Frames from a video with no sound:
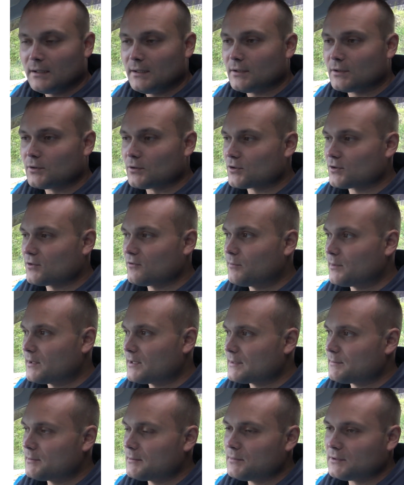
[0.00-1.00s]
И то, что, в
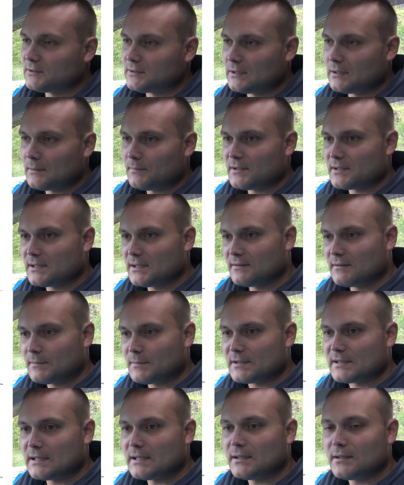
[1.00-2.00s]
принципе, было написано в
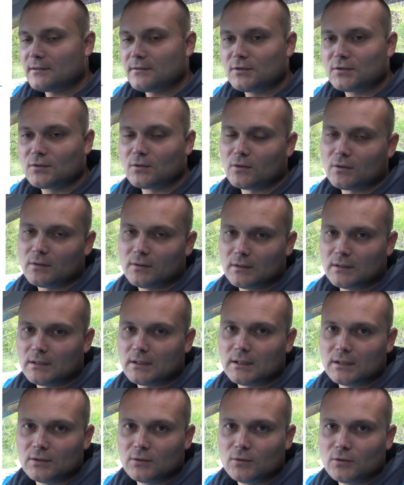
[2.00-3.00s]
описании, все
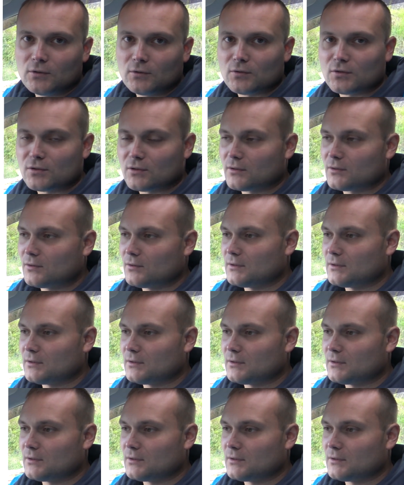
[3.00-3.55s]
а, одно и то же.